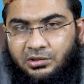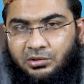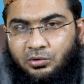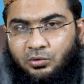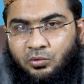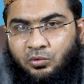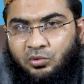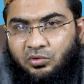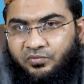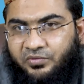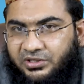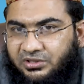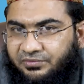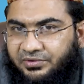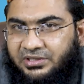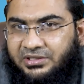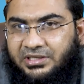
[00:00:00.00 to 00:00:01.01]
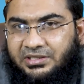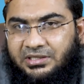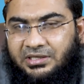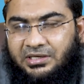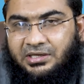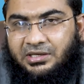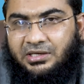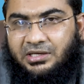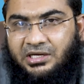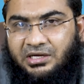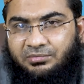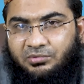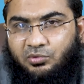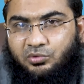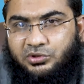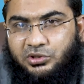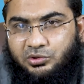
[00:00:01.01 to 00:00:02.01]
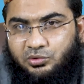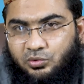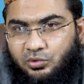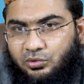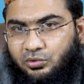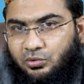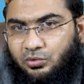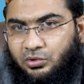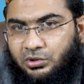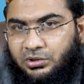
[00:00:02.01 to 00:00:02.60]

लोगों को फतवे दे देना कि आप रोज़े छोड़ दो